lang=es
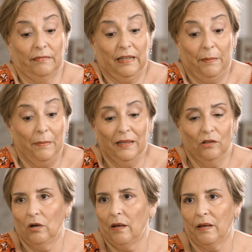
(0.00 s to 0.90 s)

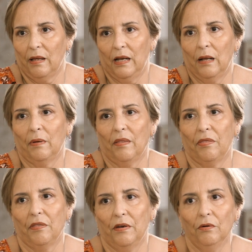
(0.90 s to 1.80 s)
tremendo el
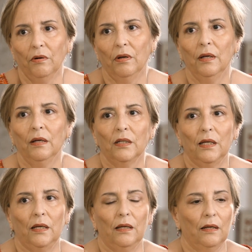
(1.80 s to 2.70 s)
avance,
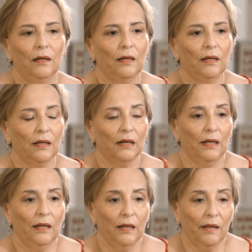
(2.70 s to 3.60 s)

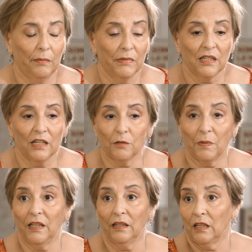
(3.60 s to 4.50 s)
y, además en
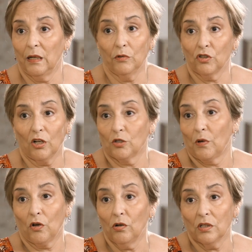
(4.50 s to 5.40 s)
España tenemos a los
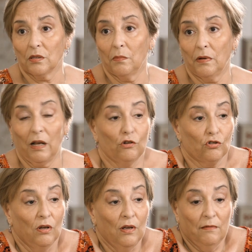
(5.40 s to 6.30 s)
mejores, a
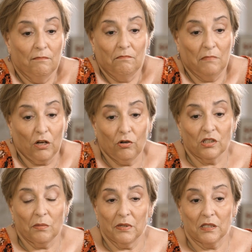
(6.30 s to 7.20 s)
los
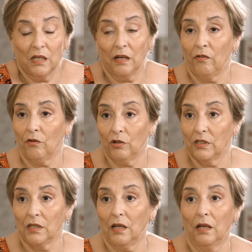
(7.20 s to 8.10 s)
mejores
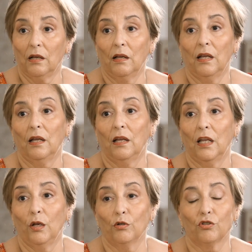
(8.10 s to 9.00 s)
investigadores
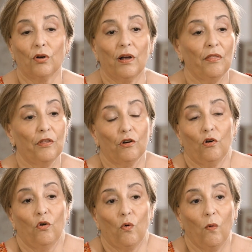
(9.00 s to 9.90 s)
en, nuestro cáncer,
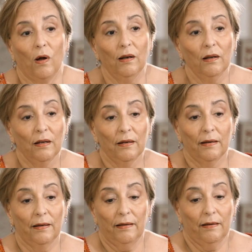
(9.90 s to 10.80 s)
con lo cual
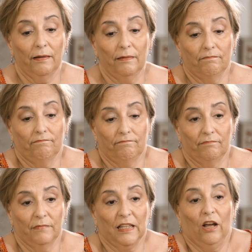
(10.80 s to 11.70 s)
eh,
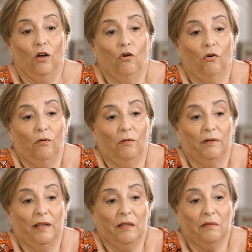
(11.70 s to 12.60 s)
tengo
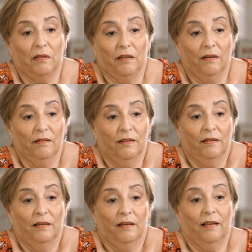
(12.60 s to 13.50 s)
que decir
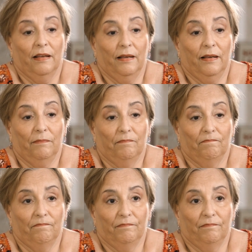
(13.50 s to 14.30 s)
que